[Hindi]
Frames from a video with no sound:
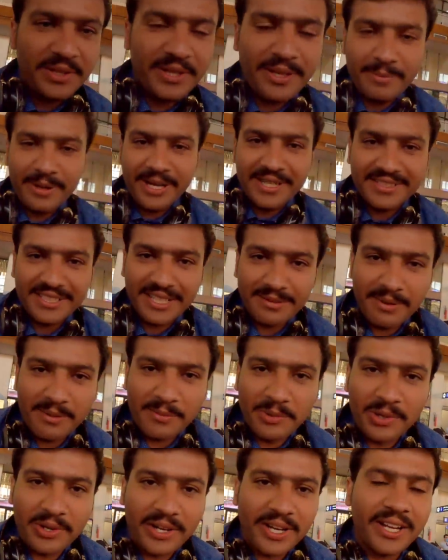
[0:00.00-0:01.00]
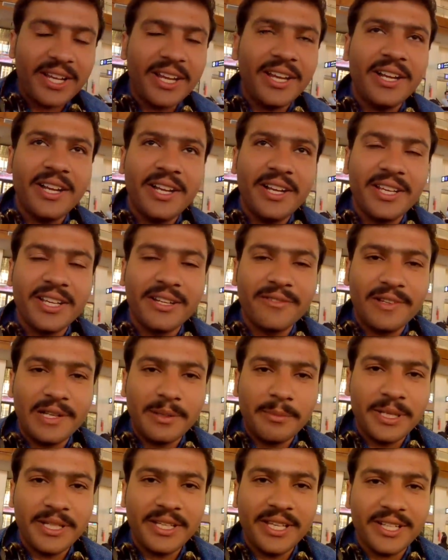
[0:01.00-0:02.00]
तो ये भाई साहब बोल रहे हैं कि इंडियन
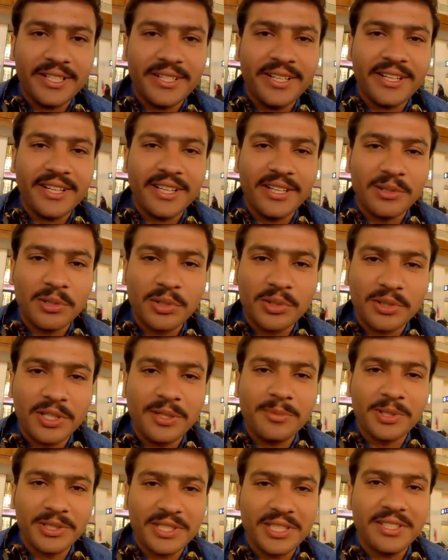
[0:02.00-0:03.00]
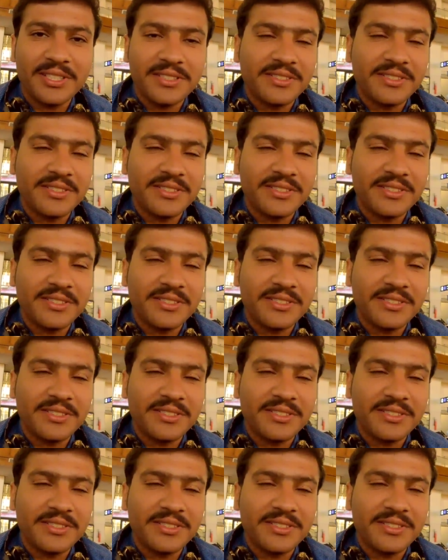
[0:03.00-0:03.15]
फिल्में देख देख के इन्होंने थोड़ी बहुत